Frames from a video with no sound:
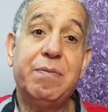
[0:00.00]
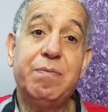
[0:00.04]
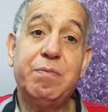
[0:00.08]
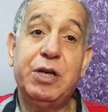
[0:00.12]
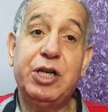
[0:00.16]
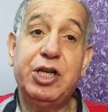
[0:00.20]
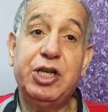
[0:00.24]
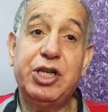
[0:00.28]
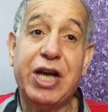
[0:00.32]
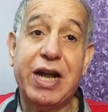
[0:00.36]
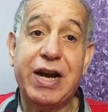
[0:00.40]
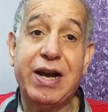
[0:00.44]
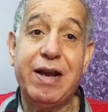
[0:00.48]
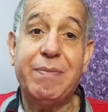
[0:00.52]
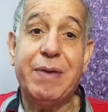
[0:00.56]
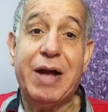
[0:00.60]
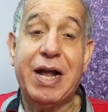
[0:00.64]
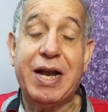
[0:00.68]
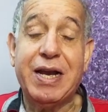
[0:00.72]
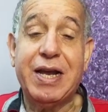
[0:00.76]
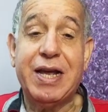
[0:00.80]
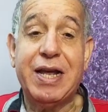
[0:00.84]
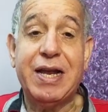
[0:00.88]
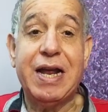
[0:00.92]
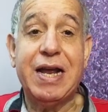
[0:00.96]
بن شرقي
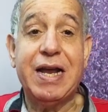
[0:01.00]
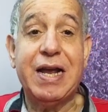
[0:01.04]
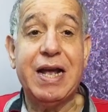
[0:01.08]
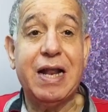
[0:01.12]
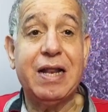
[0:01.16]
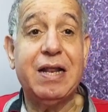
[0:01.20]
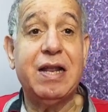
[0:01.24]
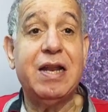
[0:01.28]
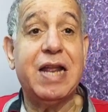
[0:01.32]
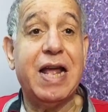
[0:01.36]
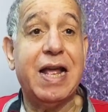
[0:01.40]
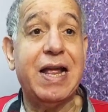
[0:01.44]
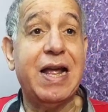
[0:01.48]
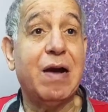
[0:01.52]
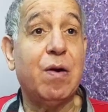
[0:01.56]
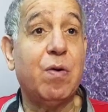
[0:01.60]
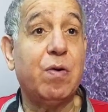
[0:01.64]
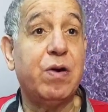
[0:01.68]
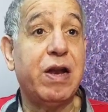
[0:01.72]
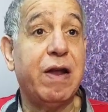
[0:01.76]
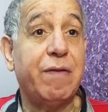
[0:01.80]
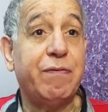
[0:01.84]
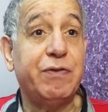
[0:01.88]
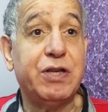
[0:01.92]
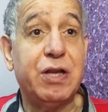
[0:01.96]
بعد كده يجدد
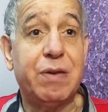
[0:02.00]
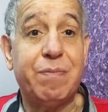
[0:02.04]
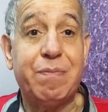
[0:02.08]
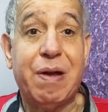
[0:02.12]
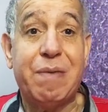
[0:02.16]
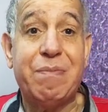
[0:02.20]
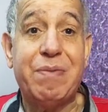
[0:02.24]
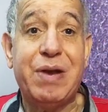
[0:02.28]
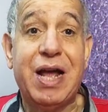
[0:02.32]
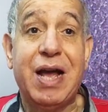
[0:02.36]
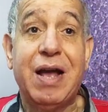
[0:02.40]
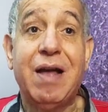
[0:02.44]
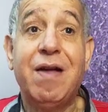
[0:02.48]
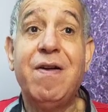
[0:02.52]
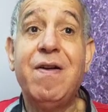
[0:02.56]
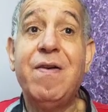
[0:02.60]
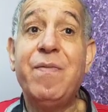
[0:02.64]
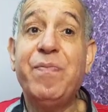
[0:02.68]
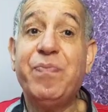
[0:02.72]
هياخد نفس المبلغ